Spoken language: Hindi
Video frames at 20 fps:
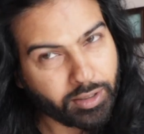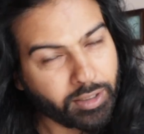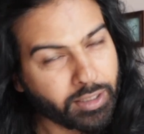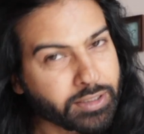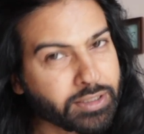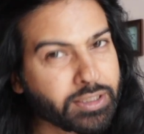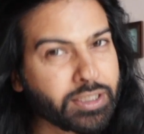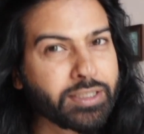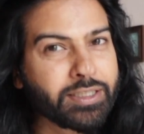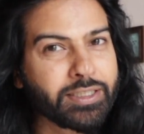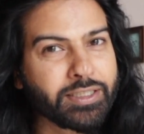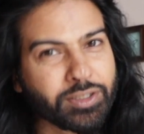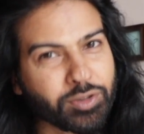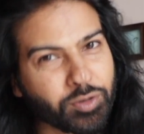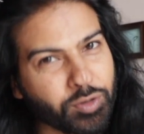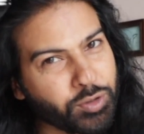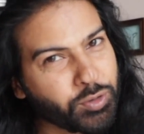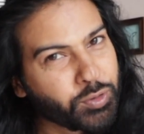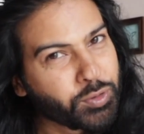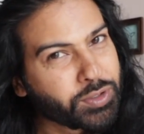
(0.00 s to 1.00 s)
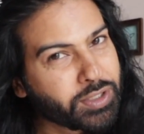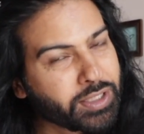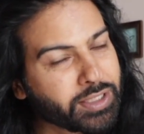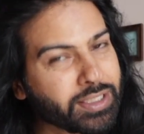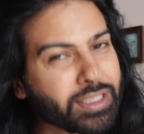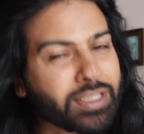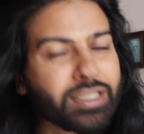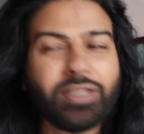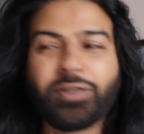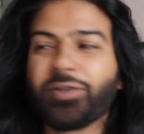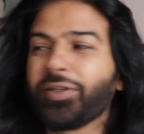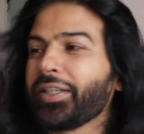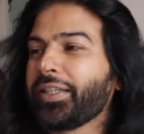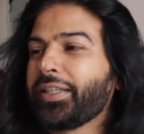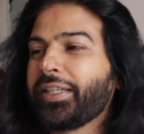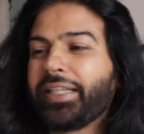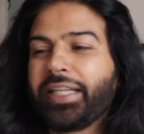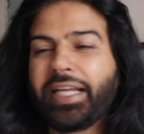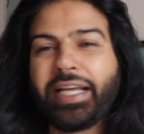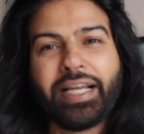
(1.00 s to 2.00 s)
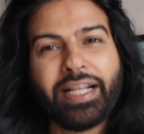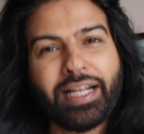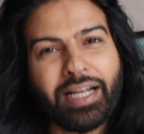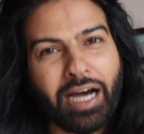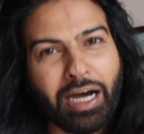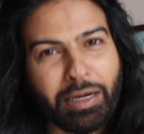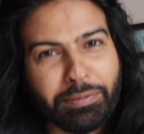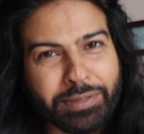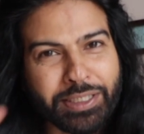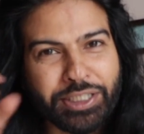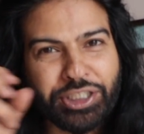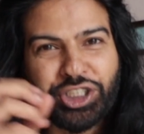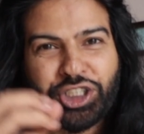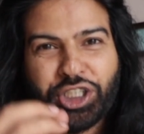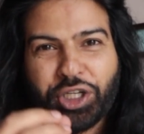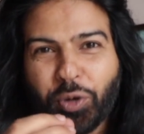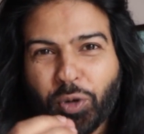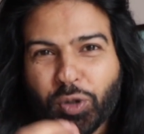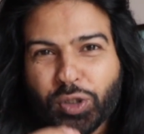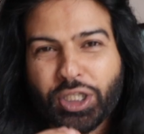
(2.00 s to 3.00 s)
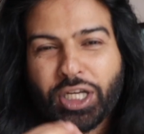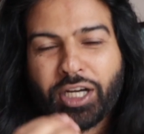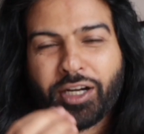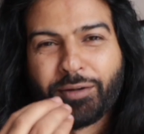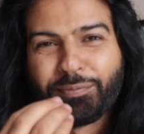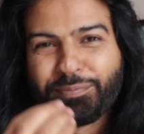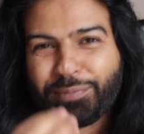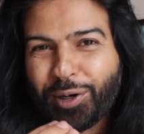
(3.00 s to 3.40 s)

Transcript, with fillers: अच्छे से इसको यूज़ कर सकते हैं और तेल आपकी जड़ों तक